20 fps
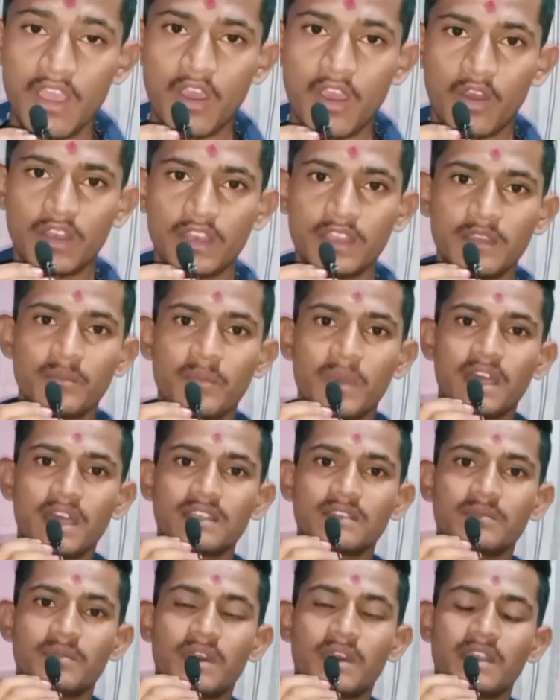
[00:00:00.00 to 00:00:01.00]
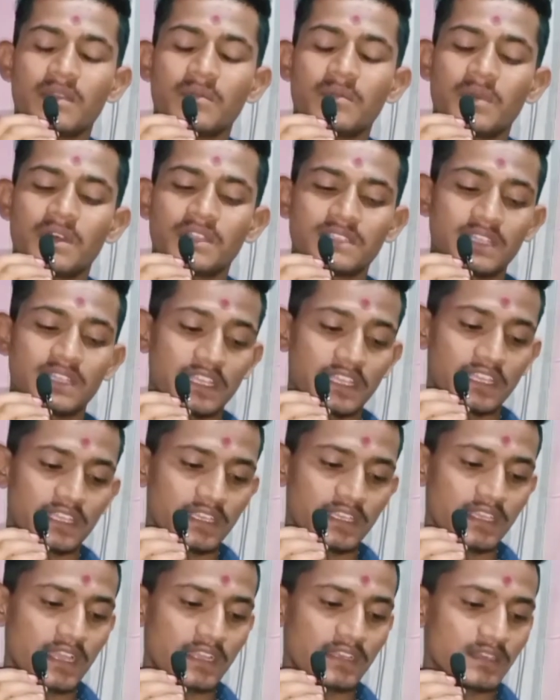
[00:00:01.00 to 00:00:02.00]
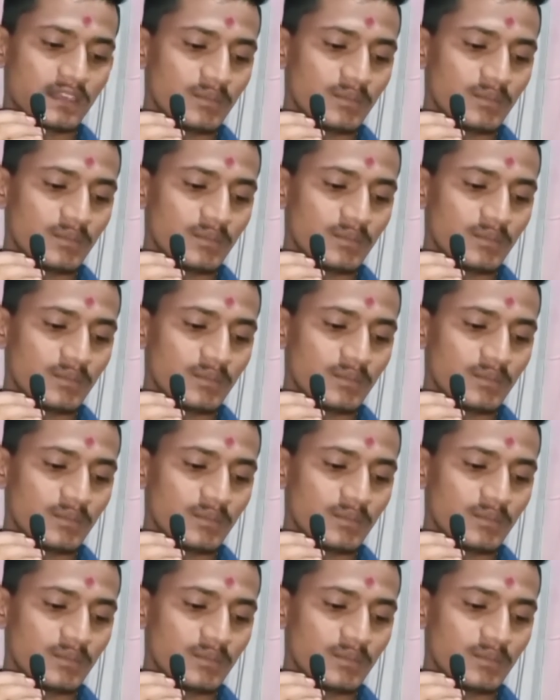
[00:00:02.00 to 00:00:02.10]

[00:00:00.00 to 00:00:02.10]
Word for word: हर एक बात बारे में बात करेंगे ये